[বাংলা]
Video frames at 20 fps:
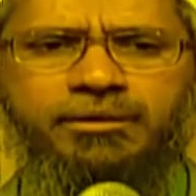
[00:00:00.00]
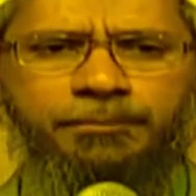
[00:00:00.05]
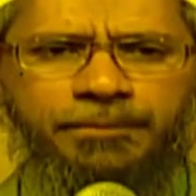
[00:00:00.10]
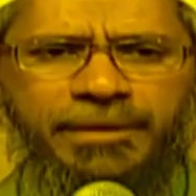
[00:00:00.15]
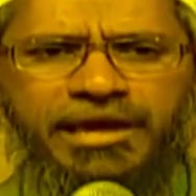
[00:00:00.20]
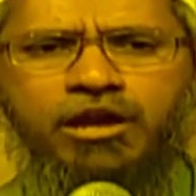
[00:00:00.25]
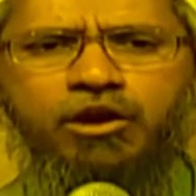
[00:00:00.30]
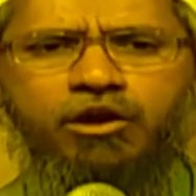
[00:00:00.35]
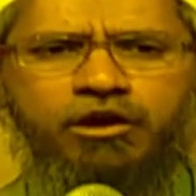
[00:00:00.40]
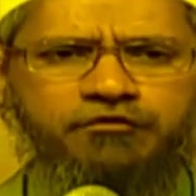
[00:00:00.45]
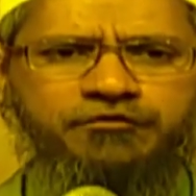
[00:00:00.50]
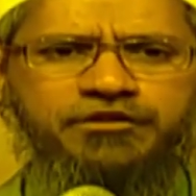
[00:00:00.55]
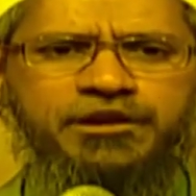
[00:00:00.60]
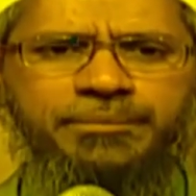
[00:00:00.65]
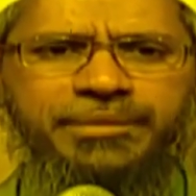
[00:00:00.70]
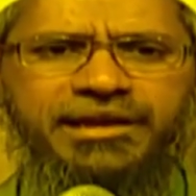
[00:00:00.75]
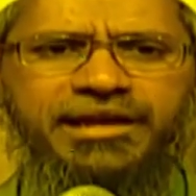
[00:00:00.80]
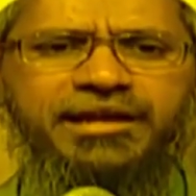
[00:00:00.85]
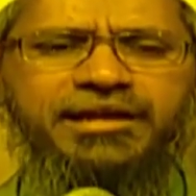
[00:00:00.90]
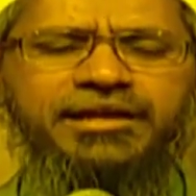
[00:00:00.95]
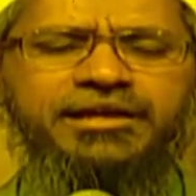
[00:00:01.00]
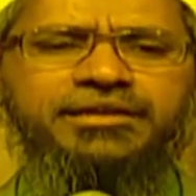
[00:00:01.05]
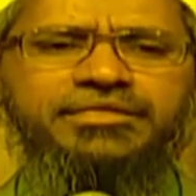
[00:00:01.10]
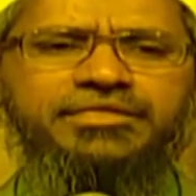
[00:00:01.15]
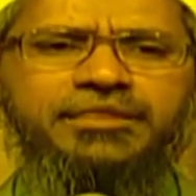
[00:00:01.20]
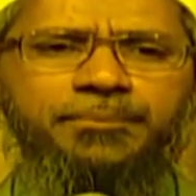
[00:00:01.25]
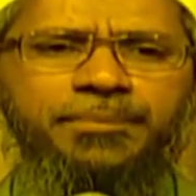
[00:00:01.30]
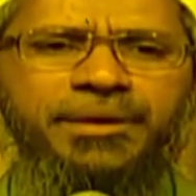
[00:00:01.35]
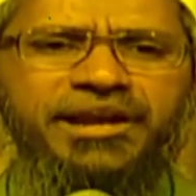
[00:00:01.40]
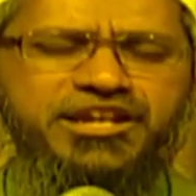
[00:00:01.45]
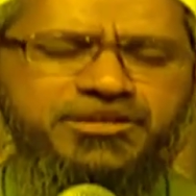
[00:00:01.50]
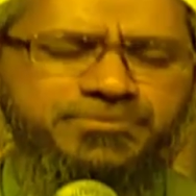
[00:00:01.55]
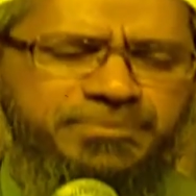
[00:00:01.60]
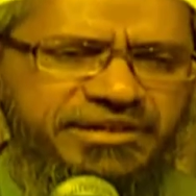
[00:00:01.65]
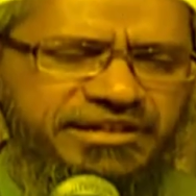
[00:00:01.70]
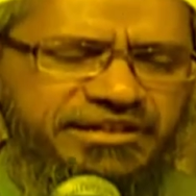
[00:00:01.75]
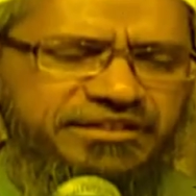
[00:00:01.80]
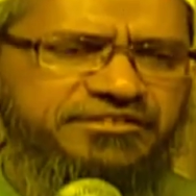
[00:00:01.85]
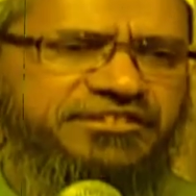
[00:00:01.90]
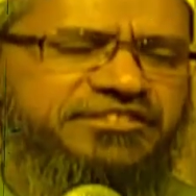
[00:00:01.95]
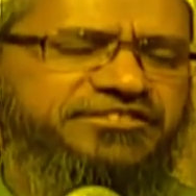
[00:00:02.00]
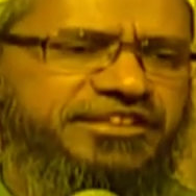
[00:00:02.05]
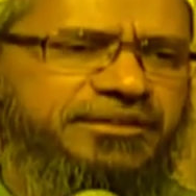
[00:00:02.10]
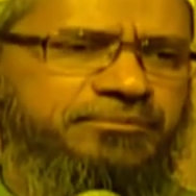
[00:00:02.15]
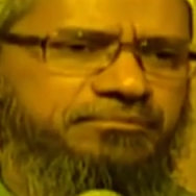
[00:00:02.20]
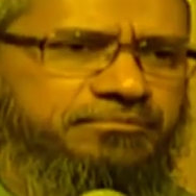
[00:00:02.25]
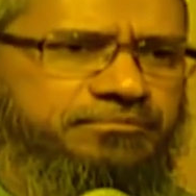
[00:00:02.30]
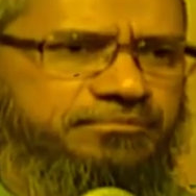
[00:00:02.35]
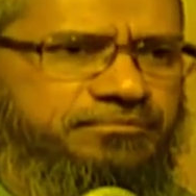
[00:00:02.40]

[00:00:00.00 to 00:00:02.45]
ছেলে অথবা মেয়ে দুজনের ক্ষেত্রে একই